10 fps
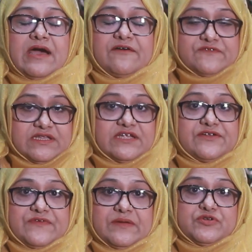আফটার
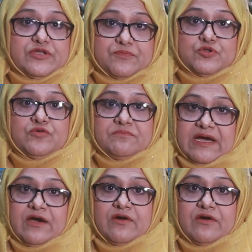থার্টি ফাইভ যদি প্রথম মা